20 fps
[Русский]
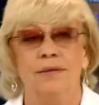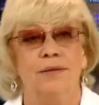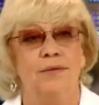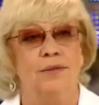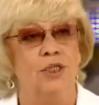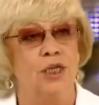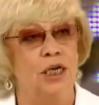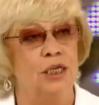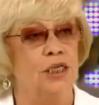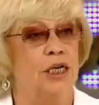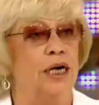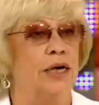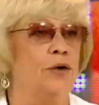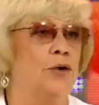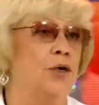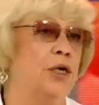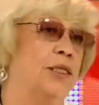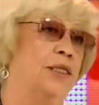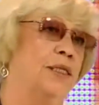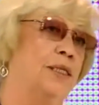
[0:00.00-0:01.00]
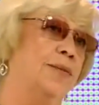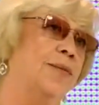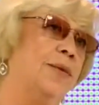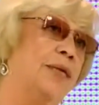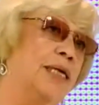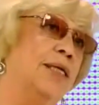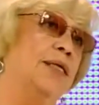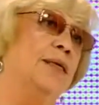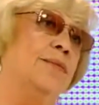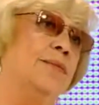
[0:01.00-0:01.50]
Встречаю этим
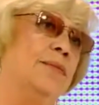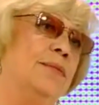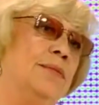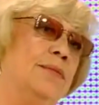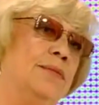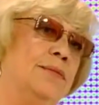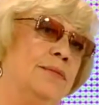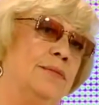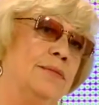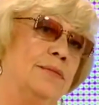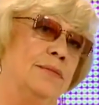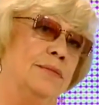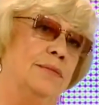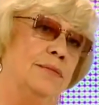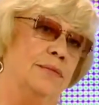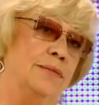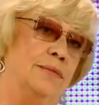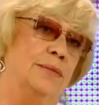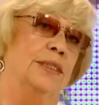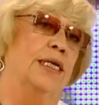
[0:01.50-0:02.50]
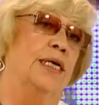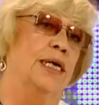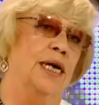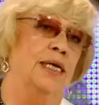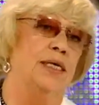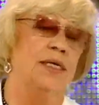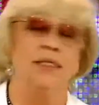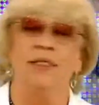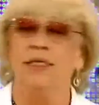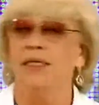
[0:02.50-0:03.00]
летом за
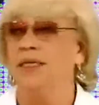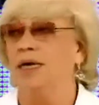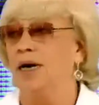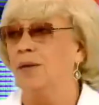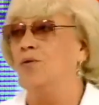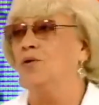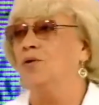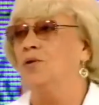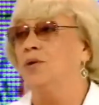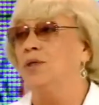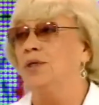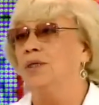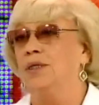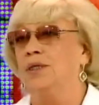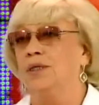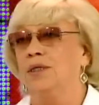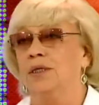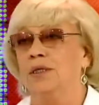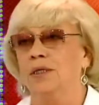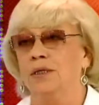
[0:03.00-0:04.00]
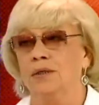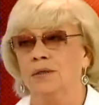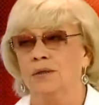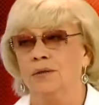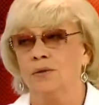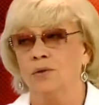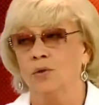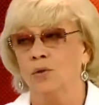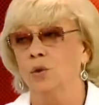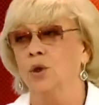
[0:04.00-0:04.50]
границей даму,
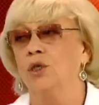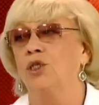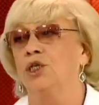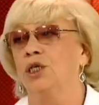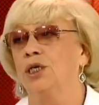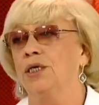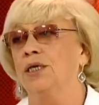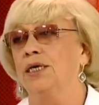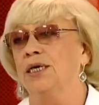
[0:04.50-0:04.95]
очень